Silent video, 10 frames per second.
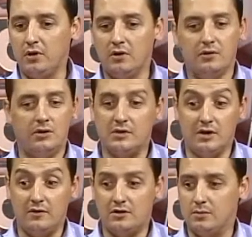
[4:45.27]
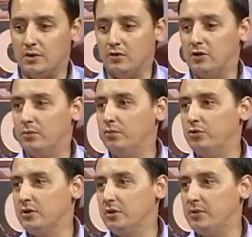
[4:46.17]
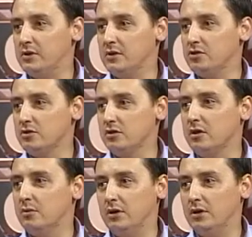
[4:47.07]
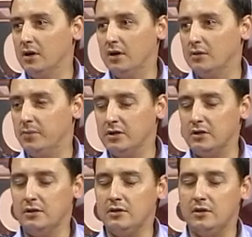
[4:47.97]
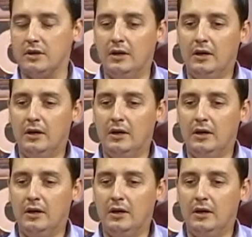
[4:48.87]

независимо от того, там, будь она пейзажная там, или какая-то портретная.